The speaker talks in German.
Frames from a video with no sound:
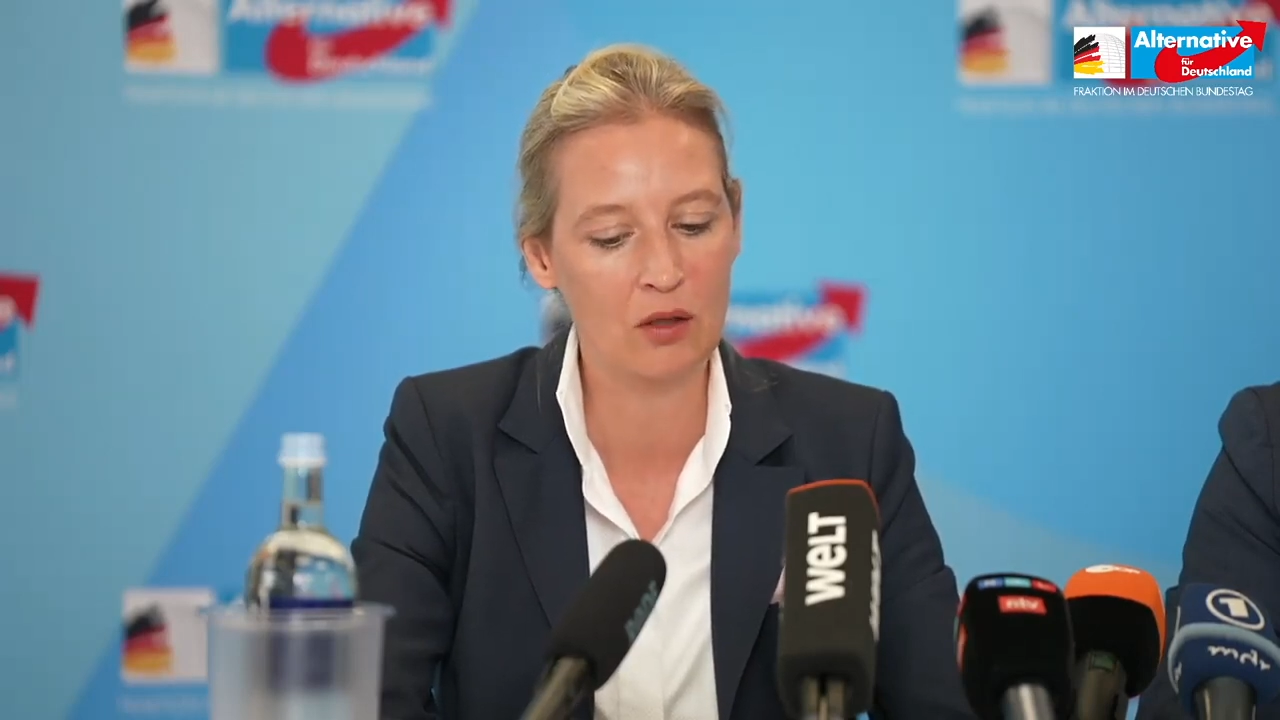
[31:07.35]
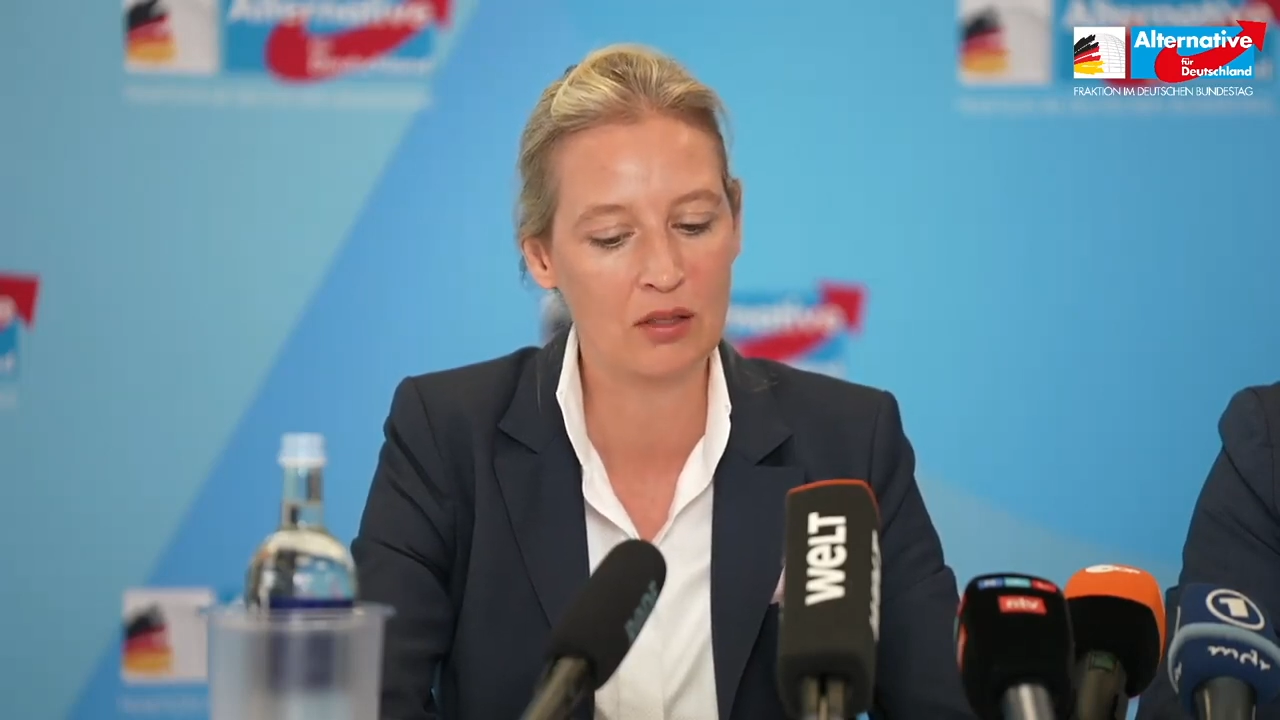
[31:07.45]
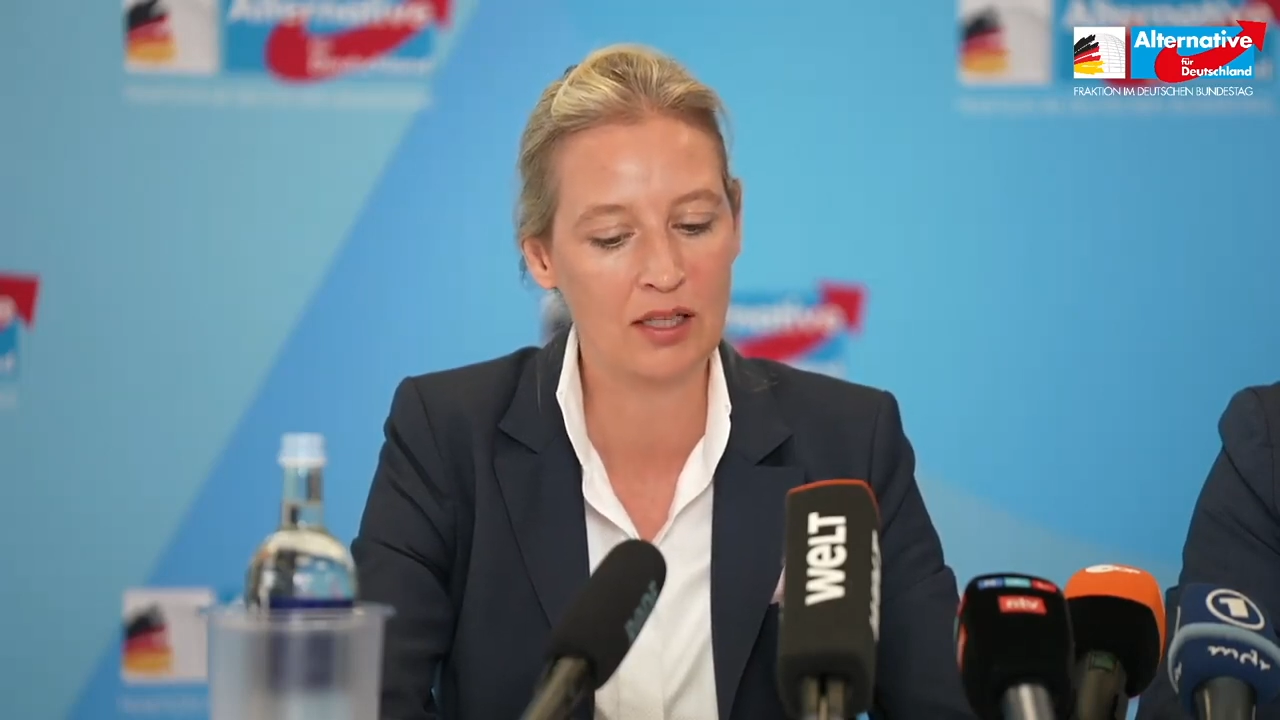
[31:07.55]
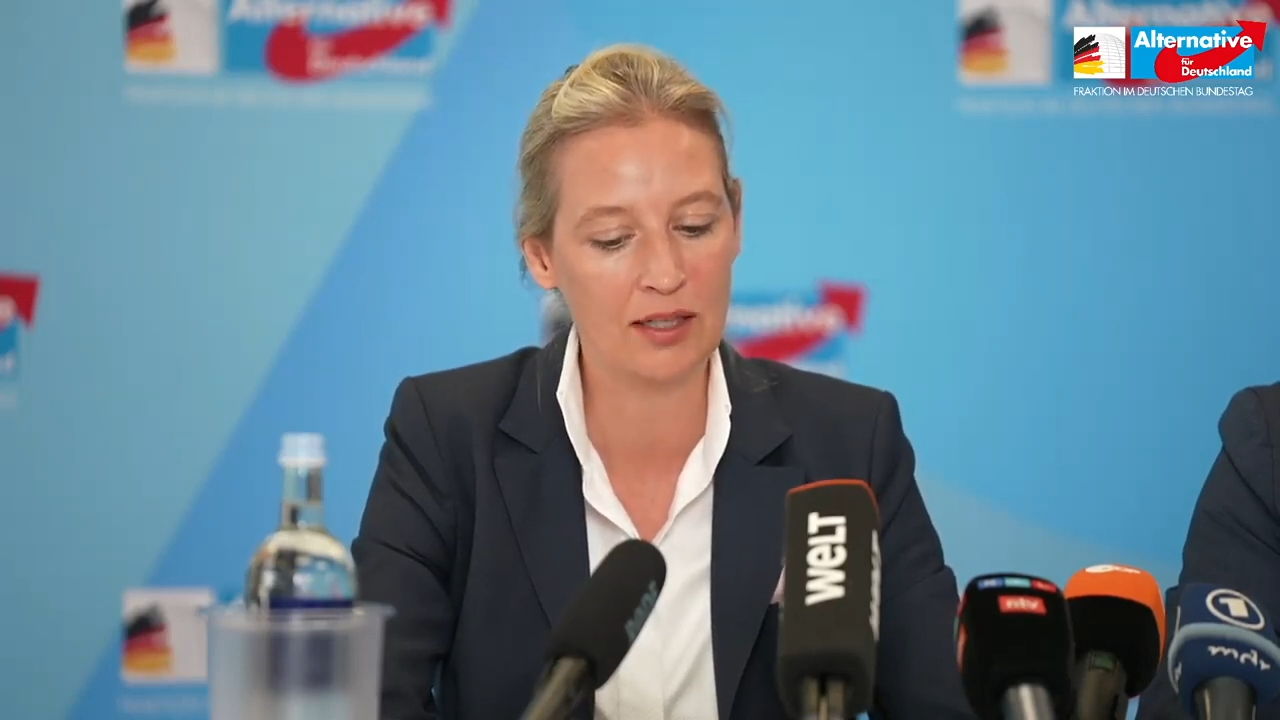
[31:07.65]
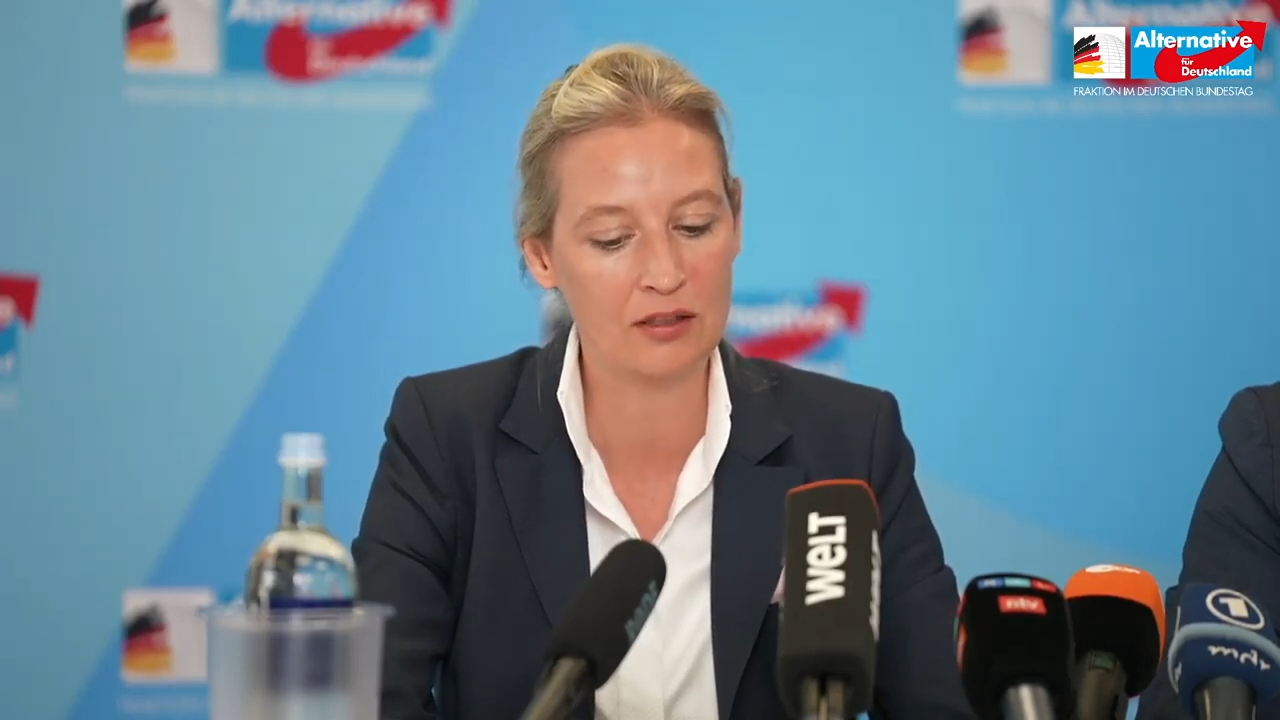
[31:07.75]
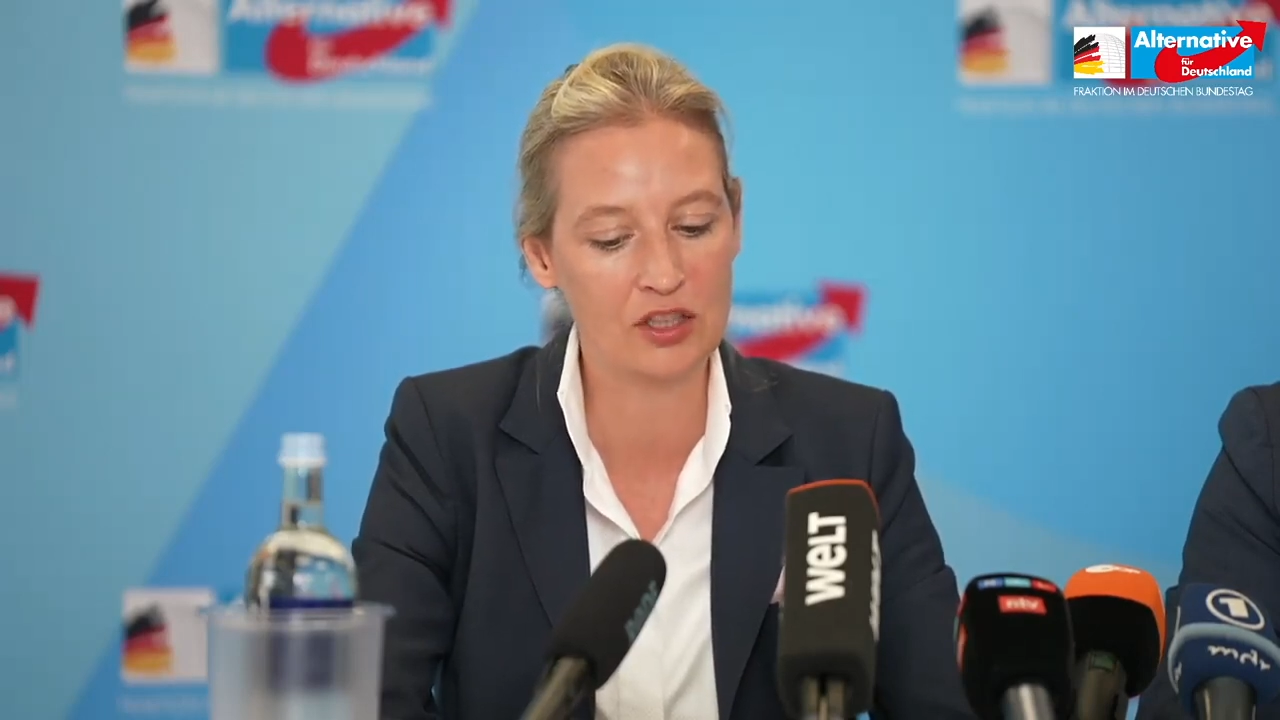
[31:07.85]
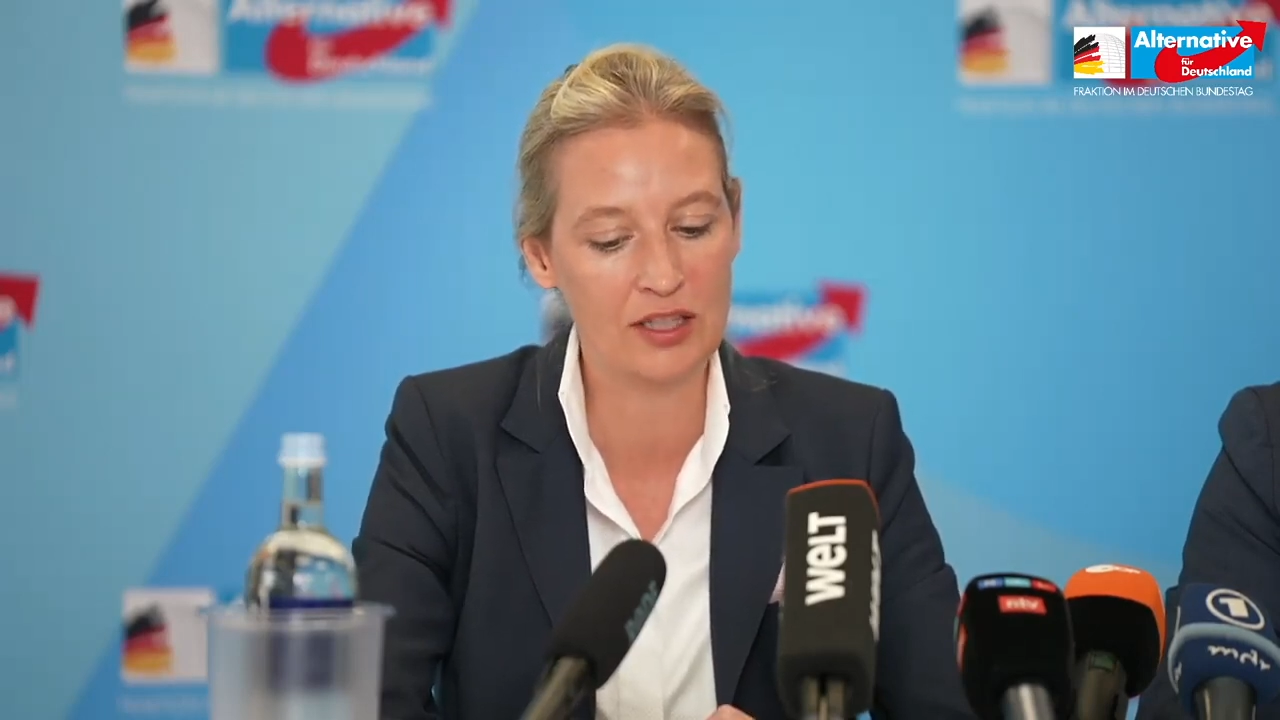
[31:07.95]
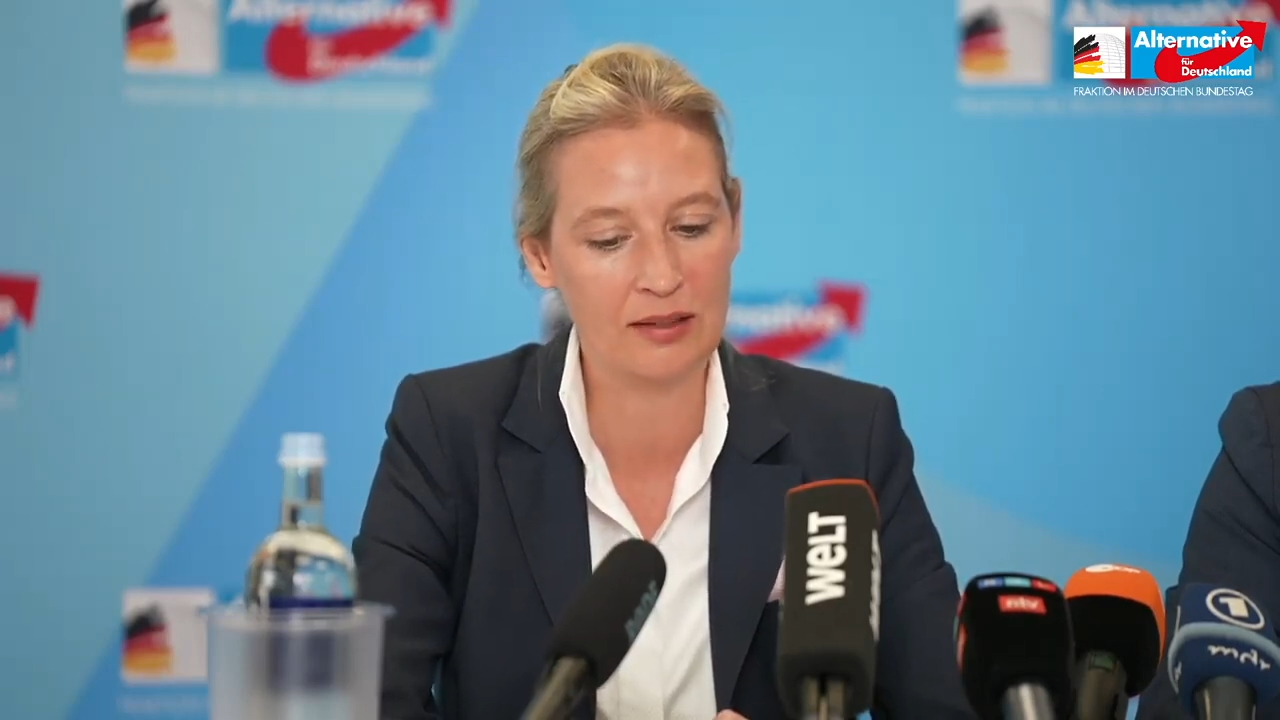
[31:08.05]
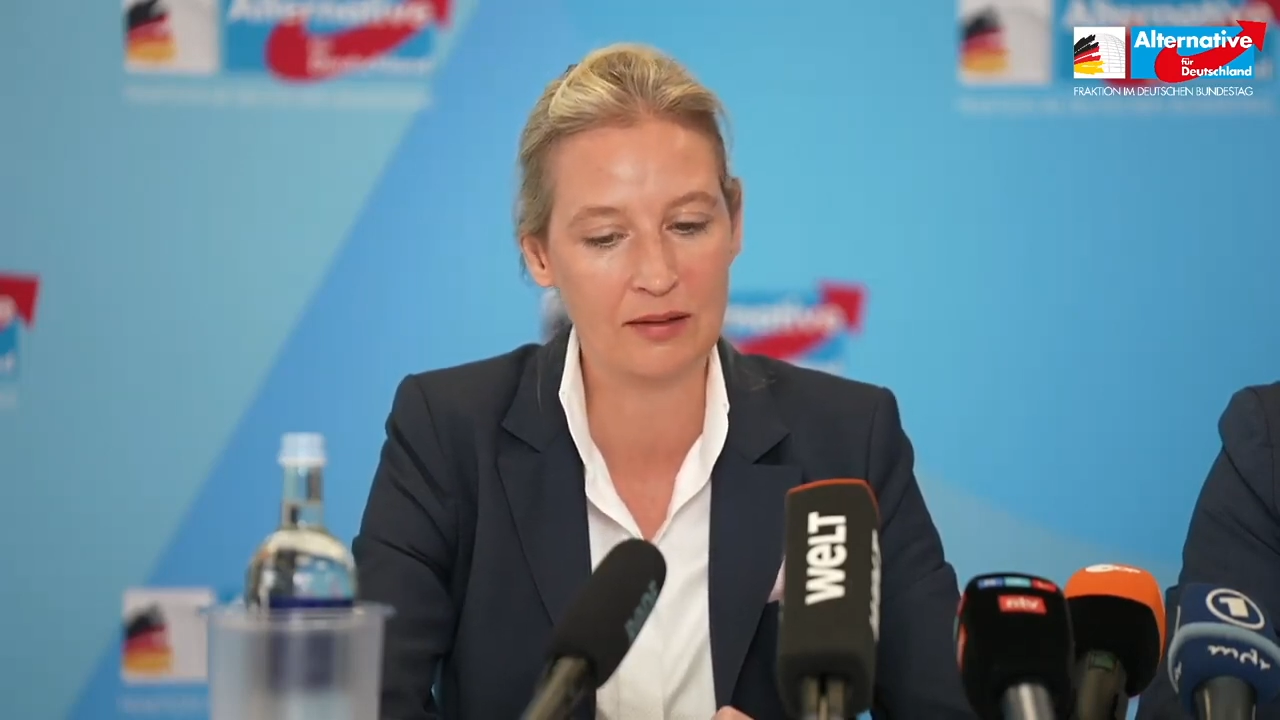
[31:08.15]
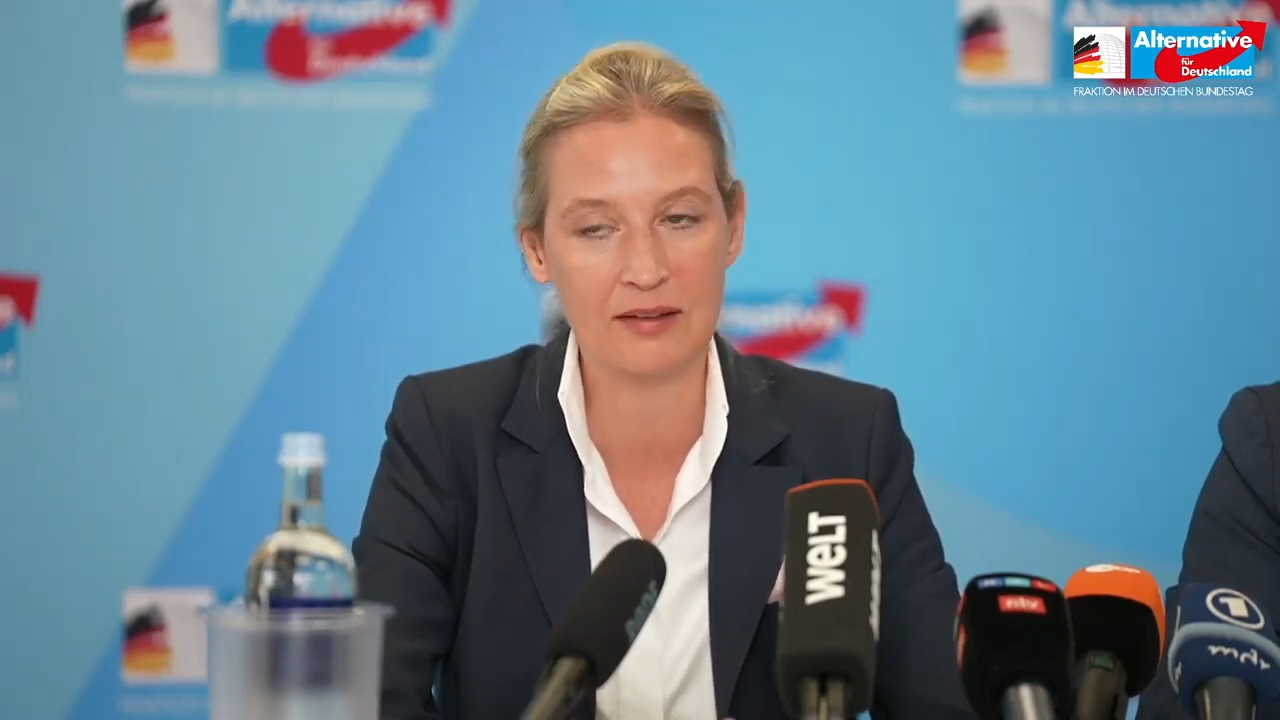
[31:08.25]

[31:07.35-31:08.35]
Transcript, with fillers: auch klargestellt.